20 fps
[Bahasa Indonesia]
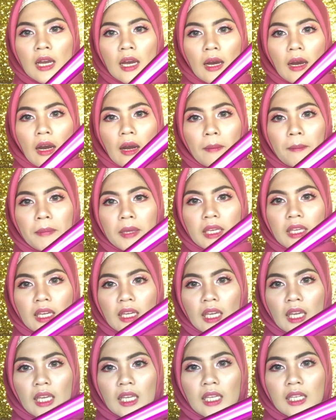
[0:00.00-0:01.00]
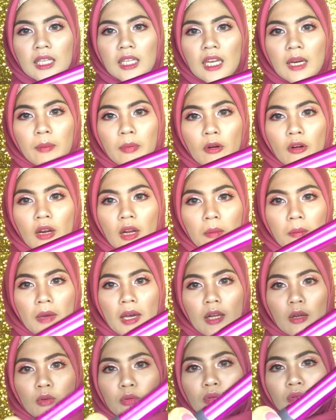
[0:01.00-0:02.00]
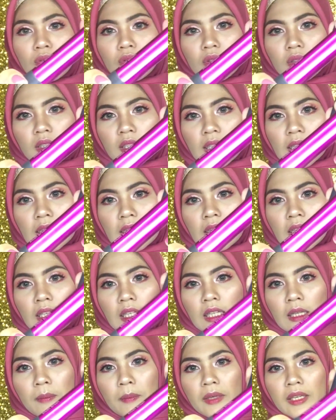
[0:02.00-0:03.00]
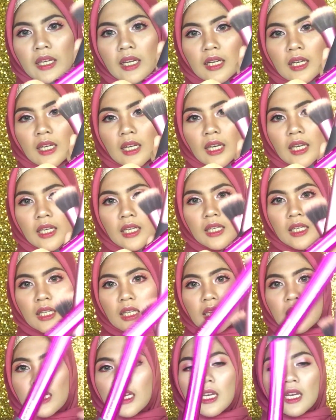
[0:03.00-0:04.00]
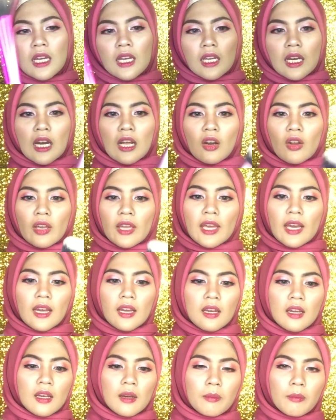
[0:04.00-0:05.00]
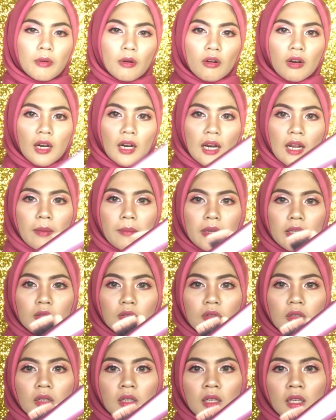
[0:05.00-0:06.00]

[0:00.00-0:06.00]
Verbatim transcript: uh, pinknya kayak gini yang produk baru nah ini pinknya agak kayak gini kalau yang produk lama tuh